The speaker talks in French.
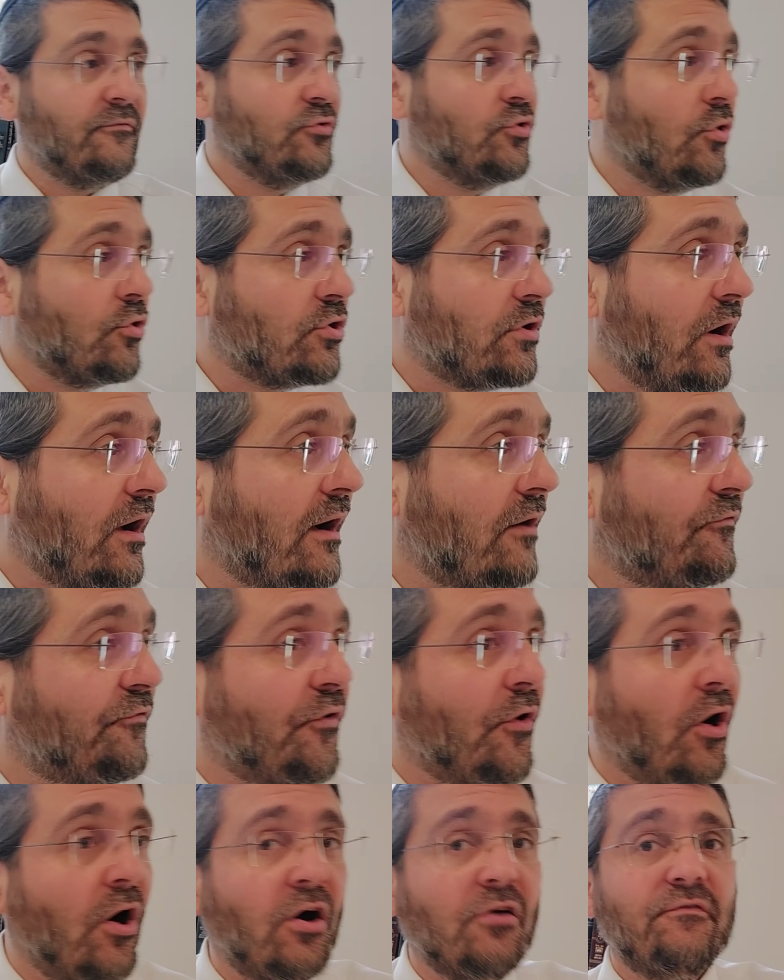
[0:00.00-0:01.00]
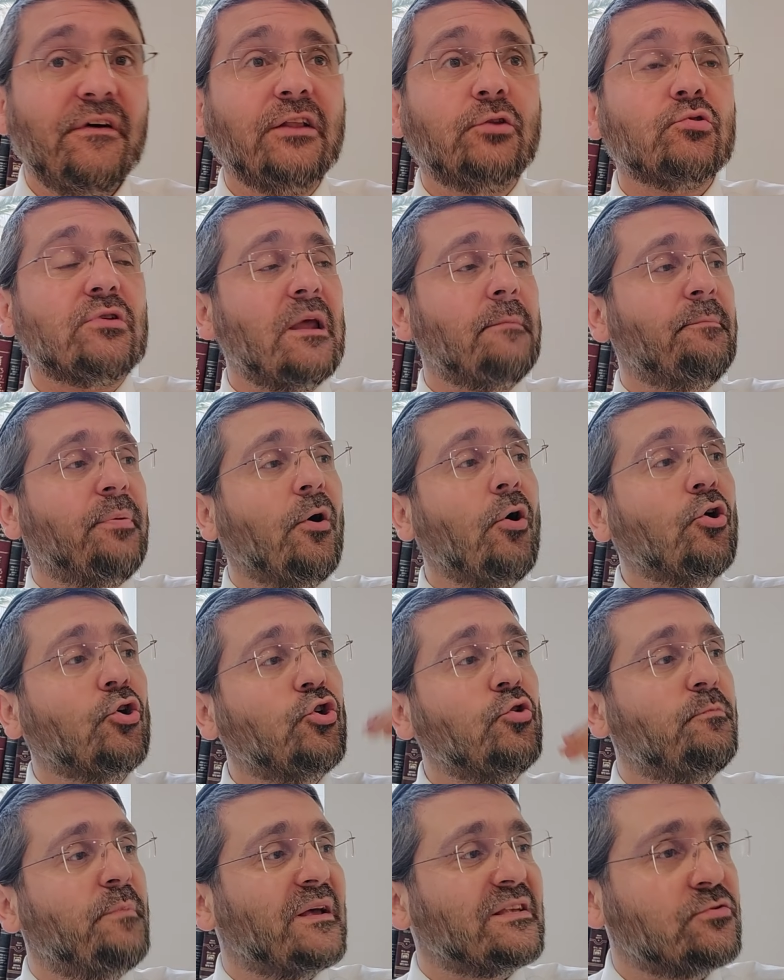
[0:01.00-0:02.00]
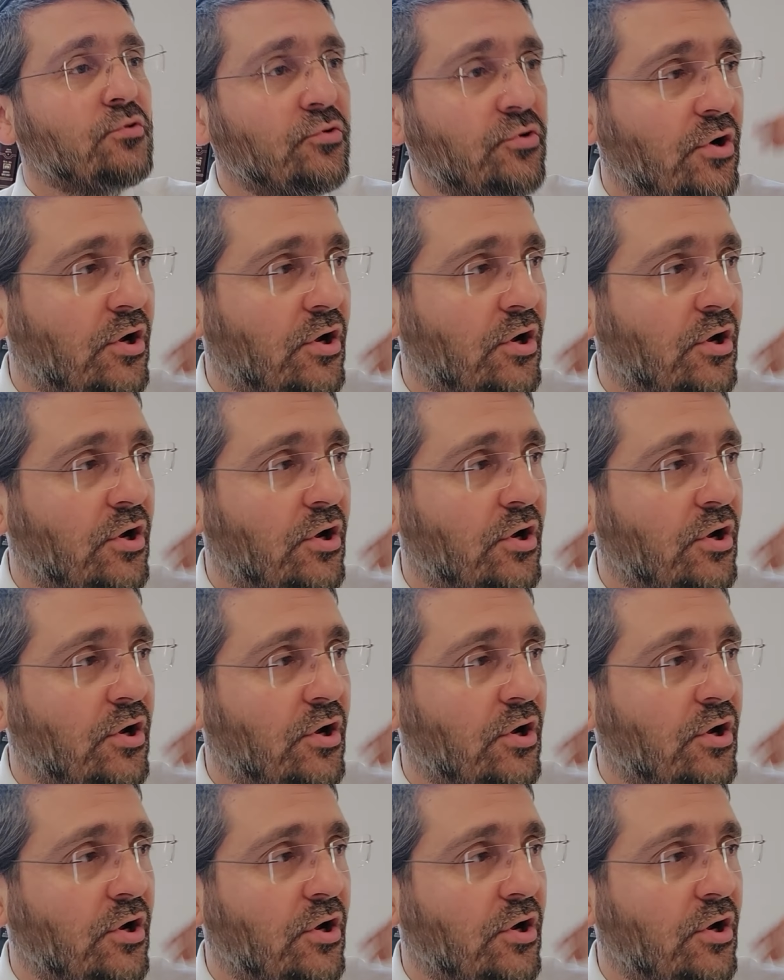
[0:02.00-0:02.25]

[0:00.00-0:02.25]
Donc, faut enlever toutes les préoccupations